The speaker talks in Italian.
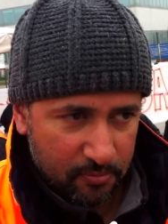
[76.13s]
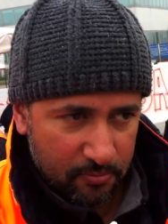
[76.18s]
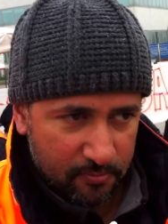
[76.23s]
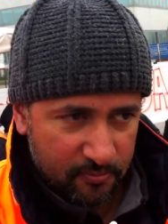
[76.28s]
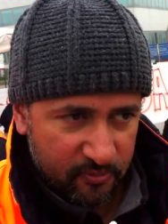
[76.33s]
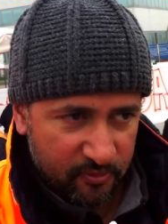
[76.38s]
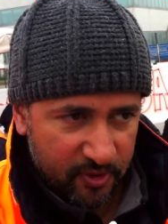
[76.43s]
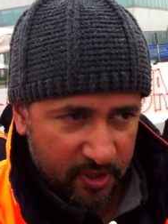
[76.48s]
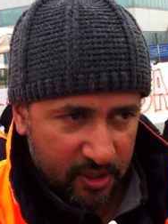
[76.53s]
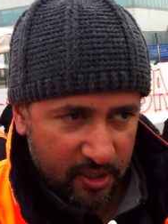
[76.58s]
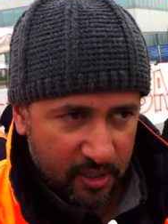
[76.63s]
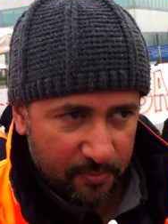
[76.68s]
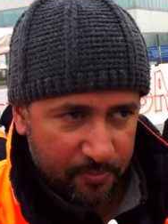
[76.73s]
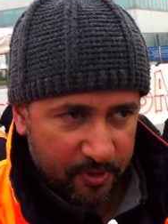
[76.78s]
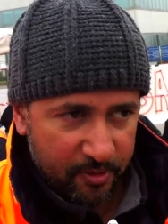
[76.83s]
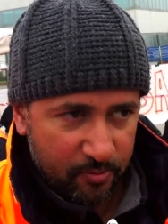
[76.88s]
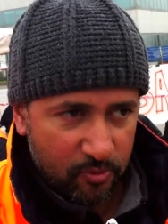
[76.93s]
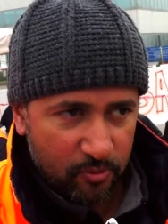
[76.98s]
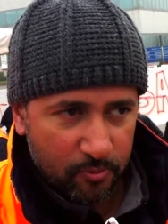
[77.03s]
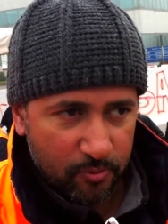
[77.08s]
mm, fin dal
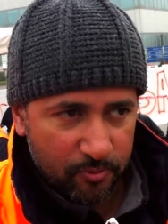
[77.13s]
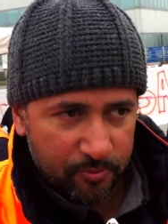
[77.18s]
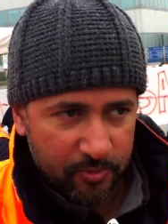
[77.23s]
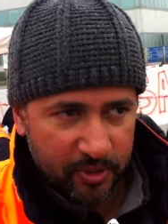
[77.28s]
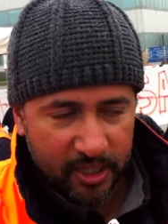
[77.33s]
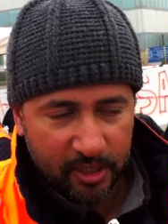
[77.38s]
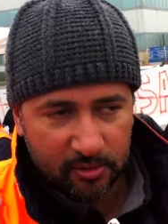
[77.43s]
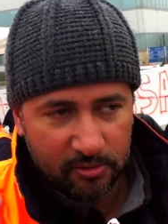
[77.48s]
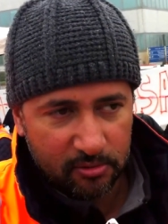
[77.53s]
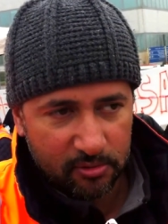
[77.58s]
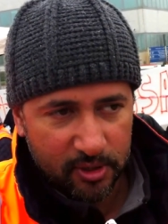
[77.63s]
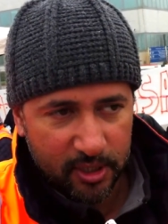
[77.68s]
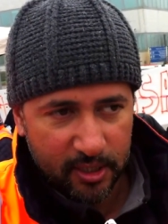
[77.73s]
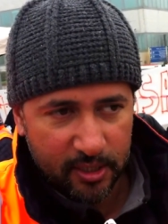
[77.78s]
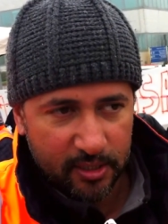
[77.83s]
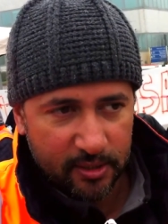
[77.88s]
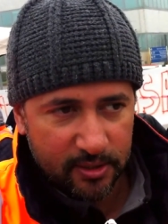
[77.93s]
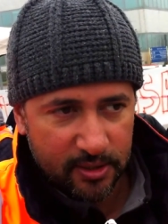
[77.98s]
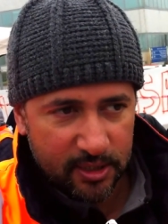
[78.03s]
primo momento che